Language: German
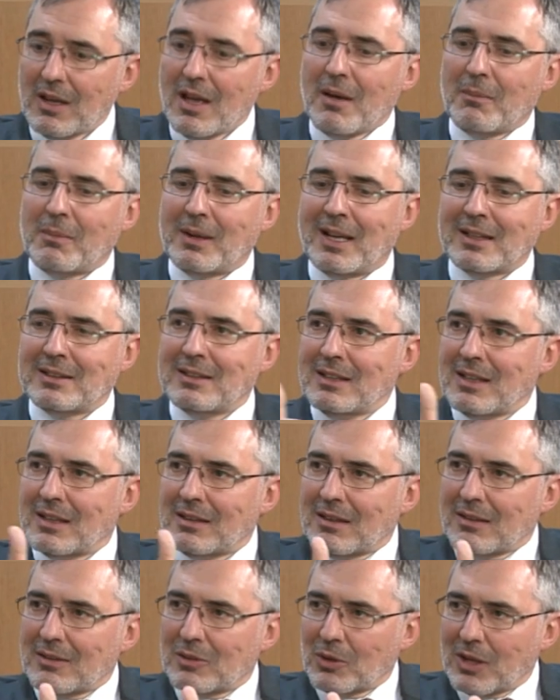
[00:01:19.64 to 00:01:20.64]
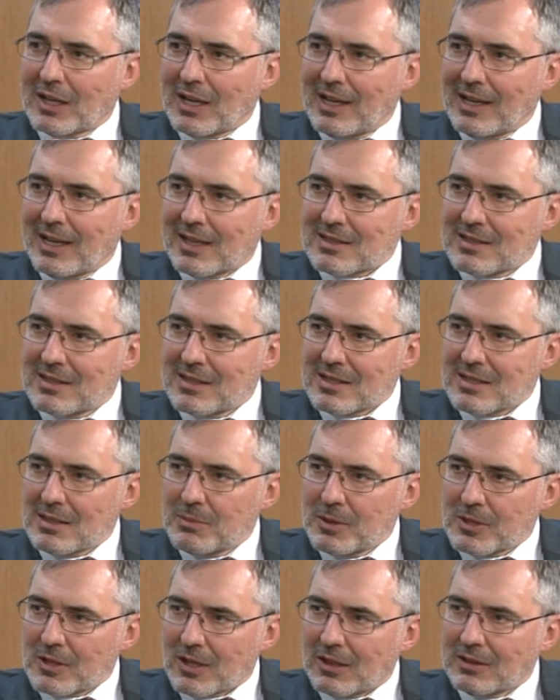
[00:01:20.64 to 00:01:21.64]
Man hat ihnen durchgehen lassen, dass sie
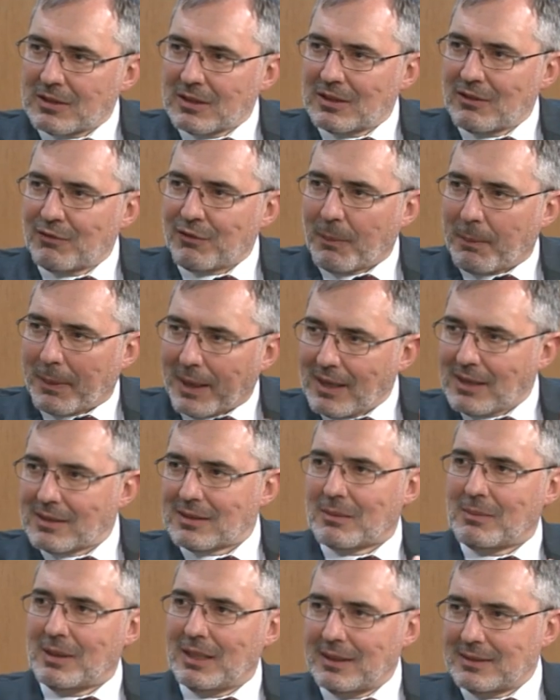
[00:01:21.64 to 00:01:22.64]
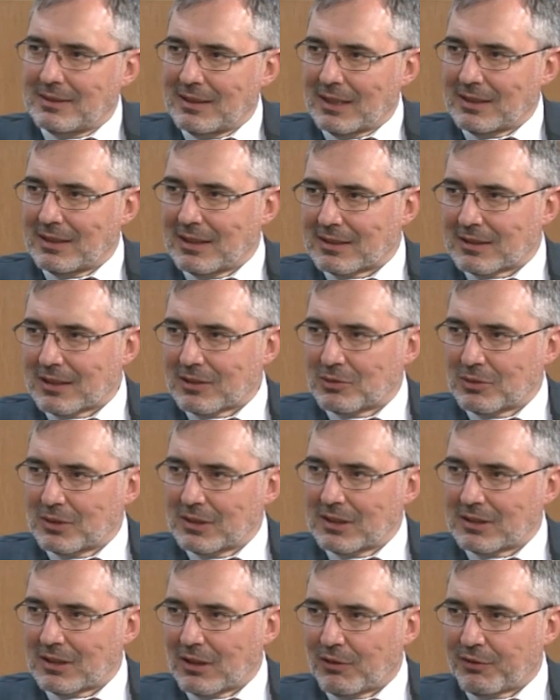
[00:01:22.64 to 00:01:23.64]
bis heute die Verbrechen der Militärdiktatur
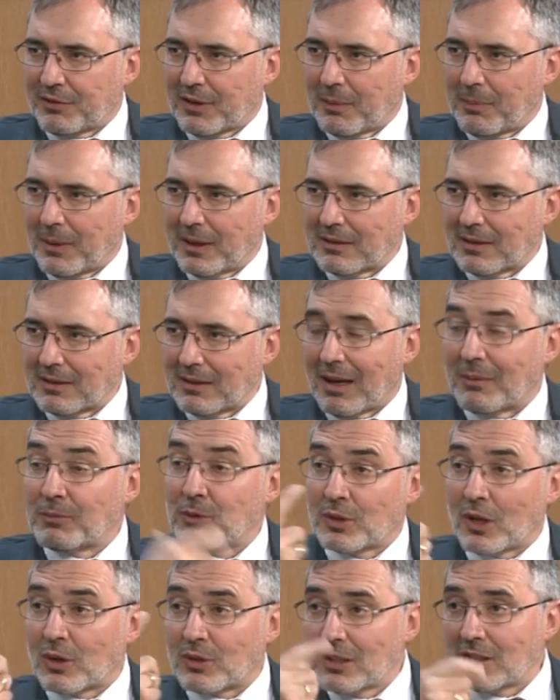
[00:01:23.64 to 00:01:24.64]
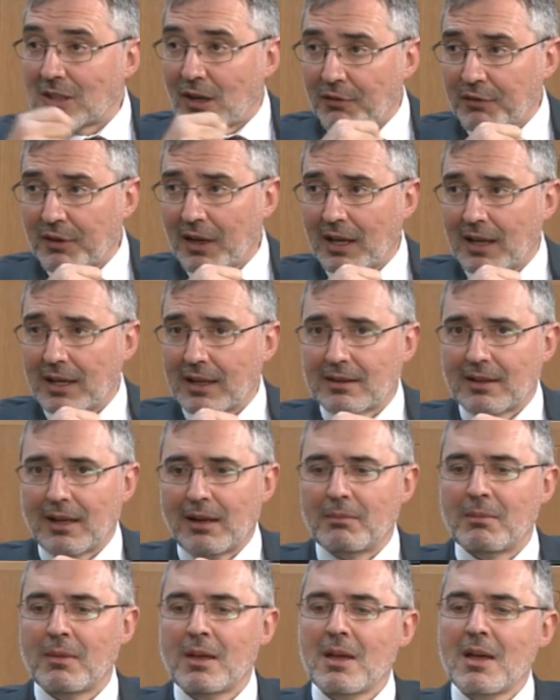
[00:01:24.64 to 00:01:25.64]
nicht aufgearbeitet haben und auch nicht aufgeklärt
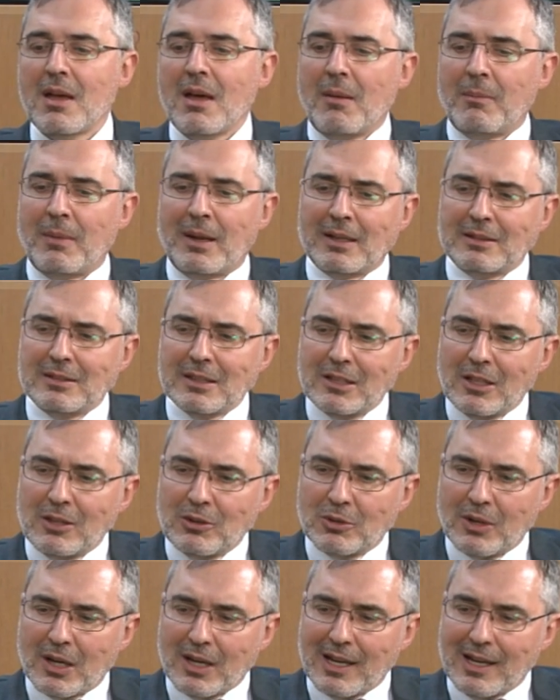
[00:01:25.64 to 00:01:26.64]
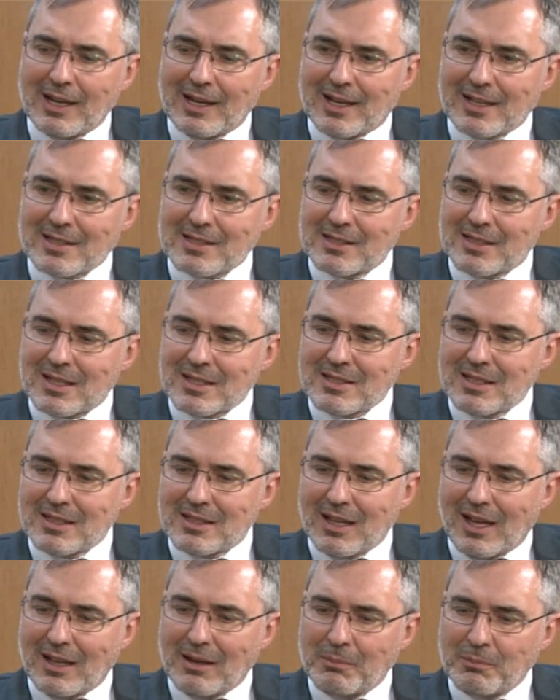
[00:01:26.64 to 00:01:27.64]
haben. Man hat ihnen durchgehen lassen, dass sie
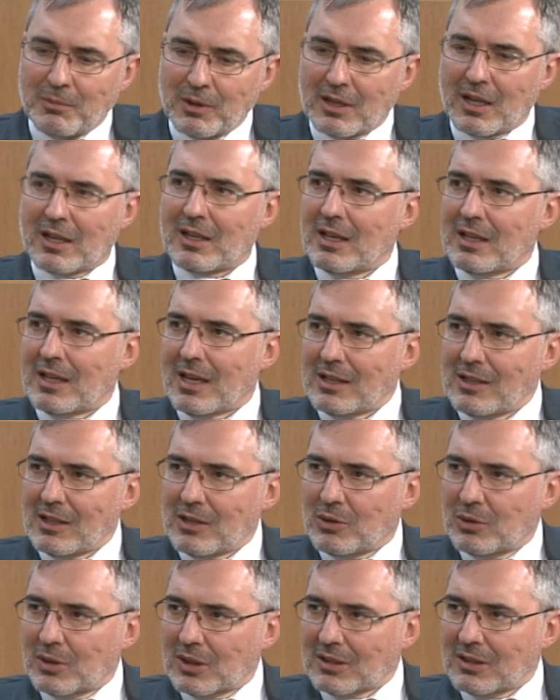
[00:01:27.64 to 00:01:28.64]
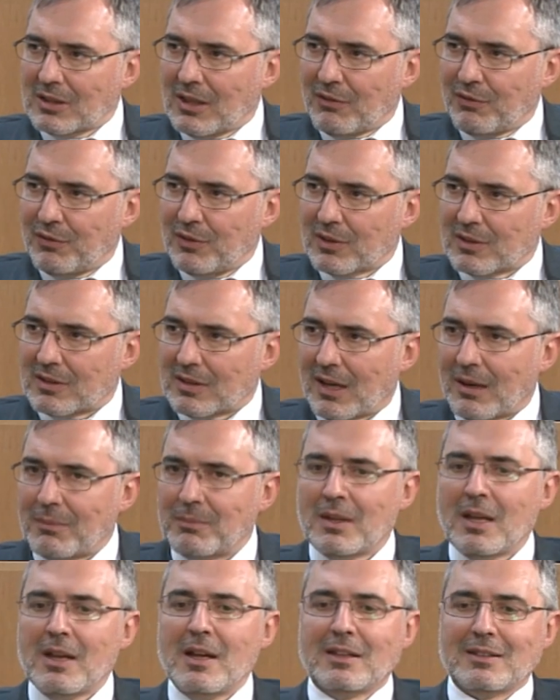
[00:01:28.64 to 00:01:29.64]
einen Bürgerkrieg gegen die Kurden geführt
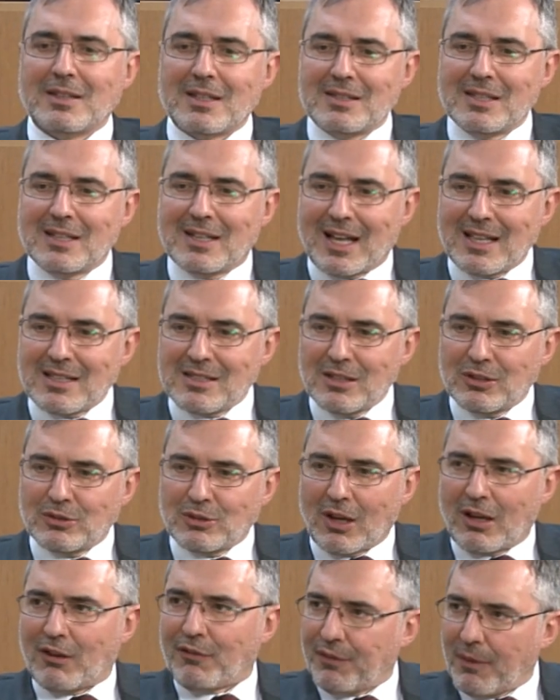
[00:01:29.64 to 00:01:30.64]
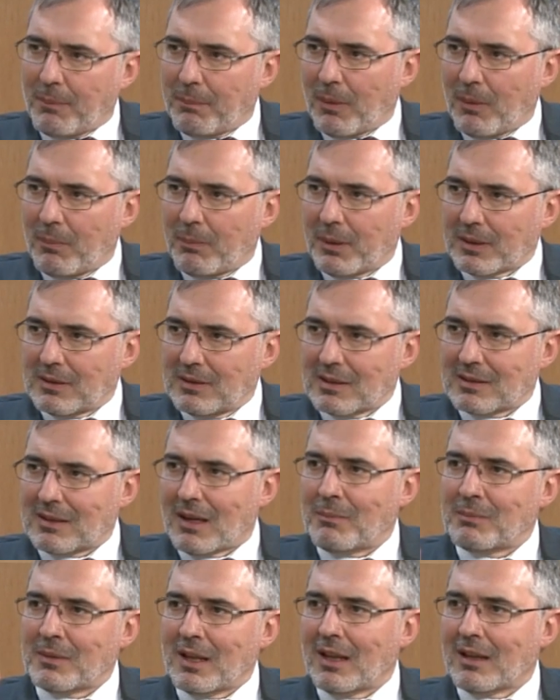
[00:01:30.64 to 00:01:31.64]
haben, dass sie ganze Dörfer bombardiert
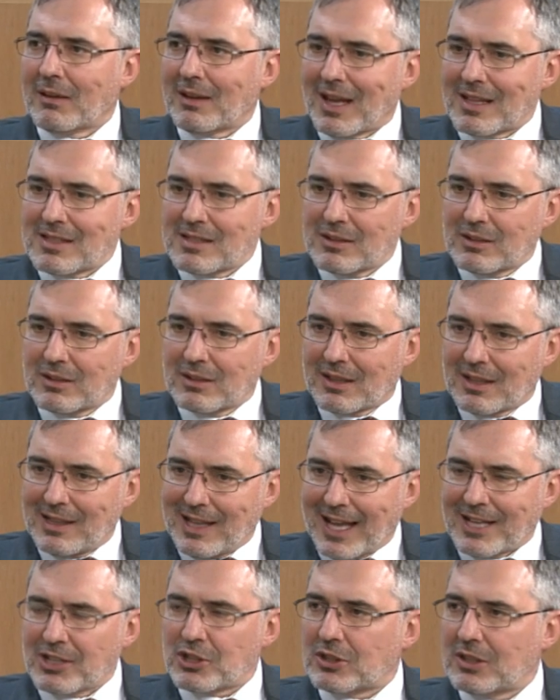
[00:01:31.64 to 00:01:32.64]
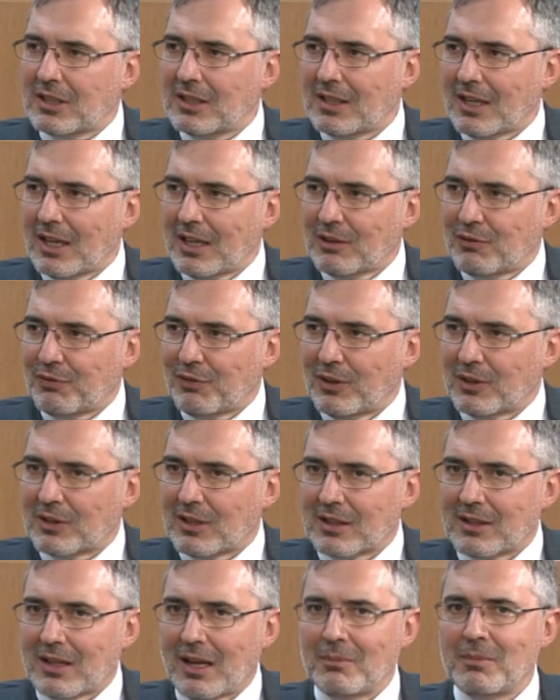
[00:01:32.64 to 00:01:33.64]
haben, ganze Landstriche
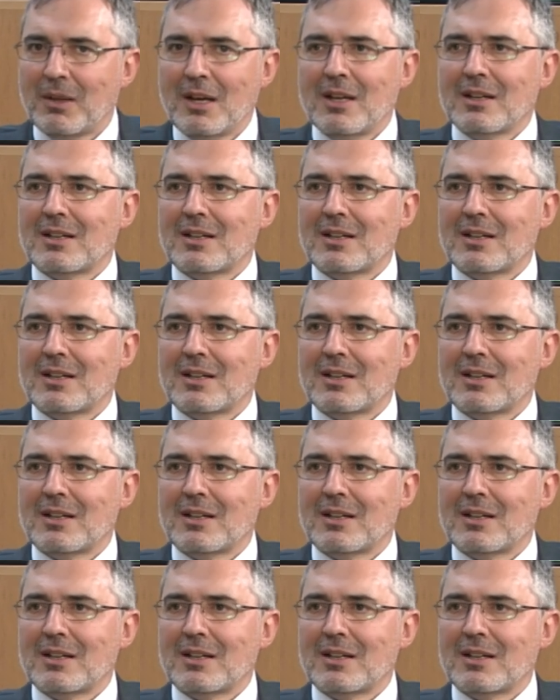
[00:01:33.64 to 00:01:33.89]
entvölkert haben.